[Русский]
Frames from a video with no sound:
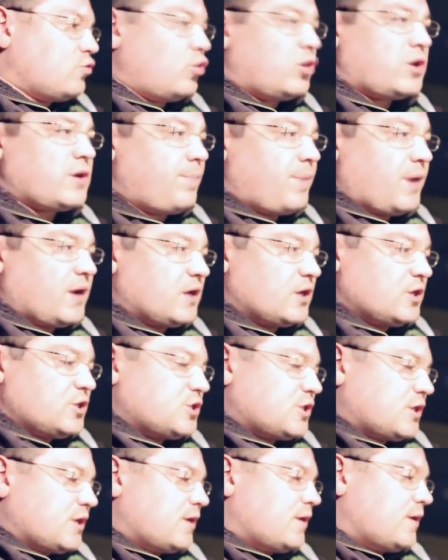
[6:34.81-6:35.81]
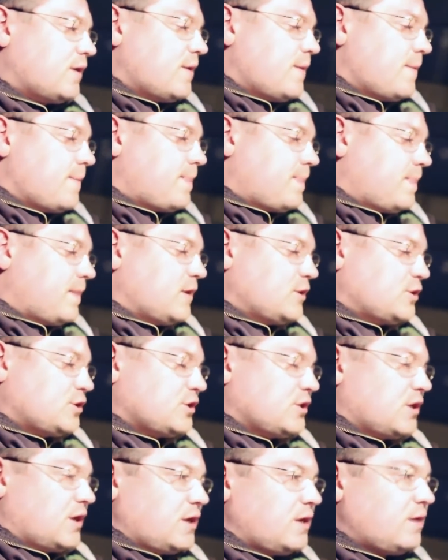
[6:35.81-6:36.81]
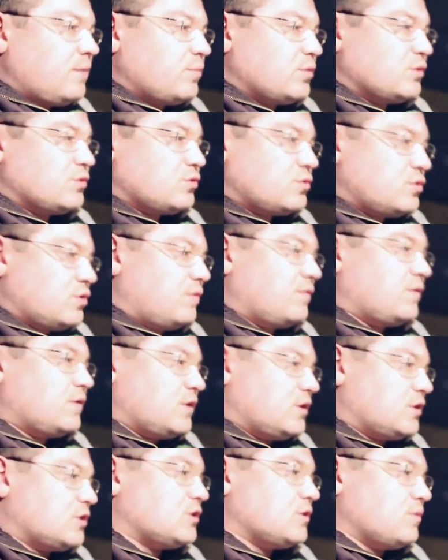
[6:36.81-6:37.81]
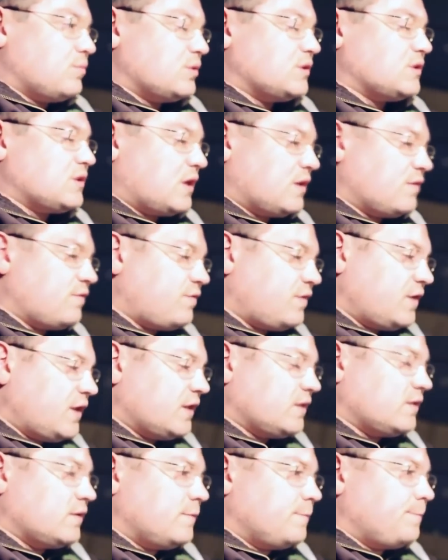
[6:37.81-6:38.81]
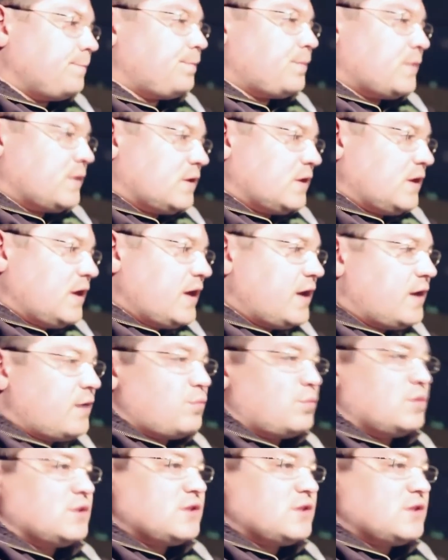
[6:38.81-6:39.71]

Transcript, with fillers: Только покрышки. Значит, они, безусловно, должны быть ранфлет для